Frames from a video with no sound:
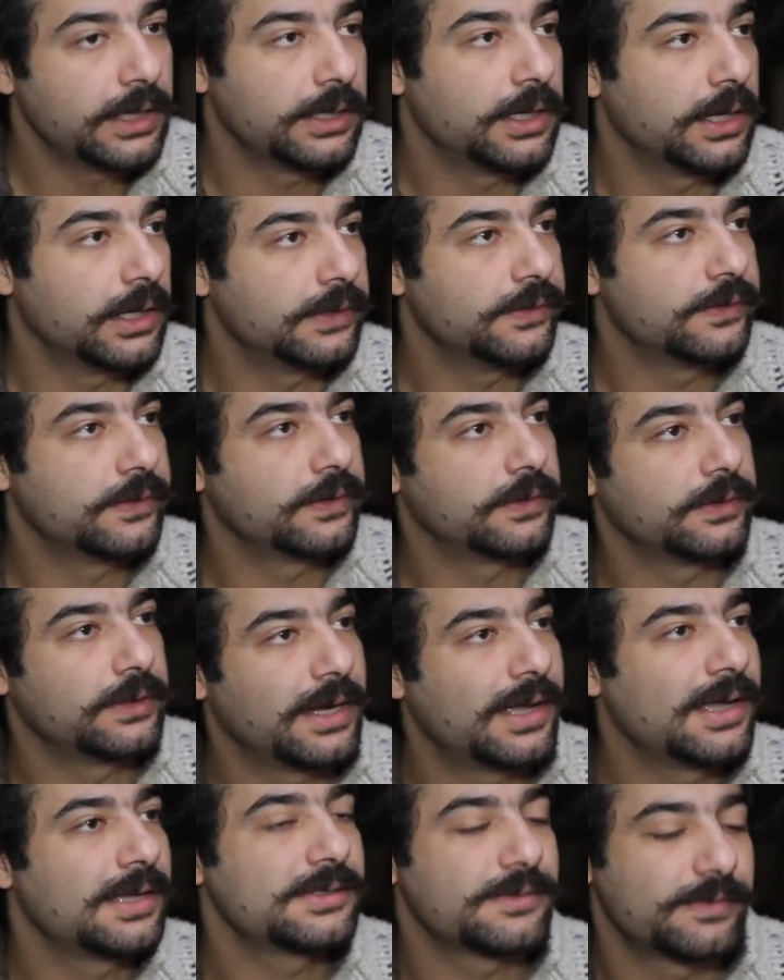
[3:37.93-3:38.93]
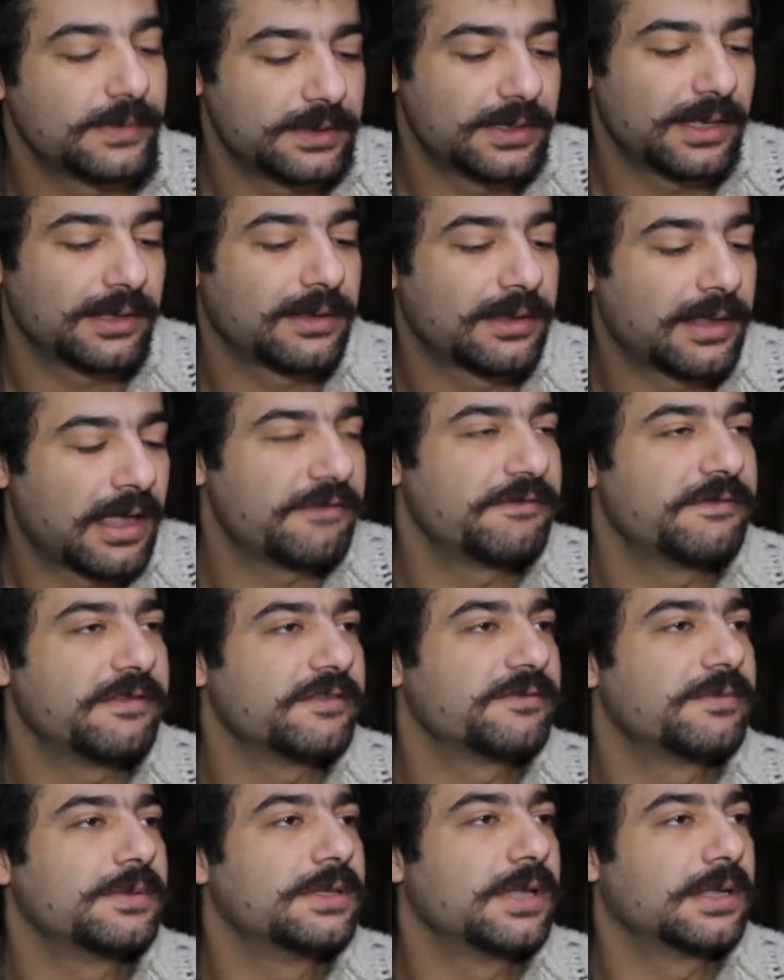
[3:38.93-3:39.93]
لانه الناس بدها
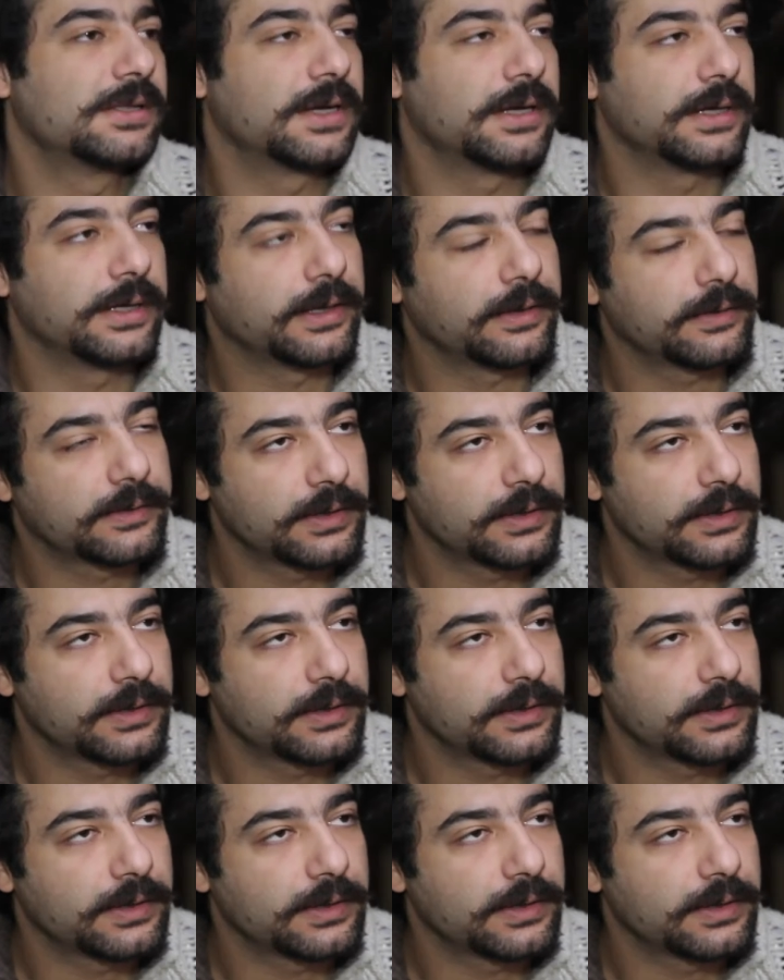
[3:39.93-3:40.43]
تخفف بدها تريح،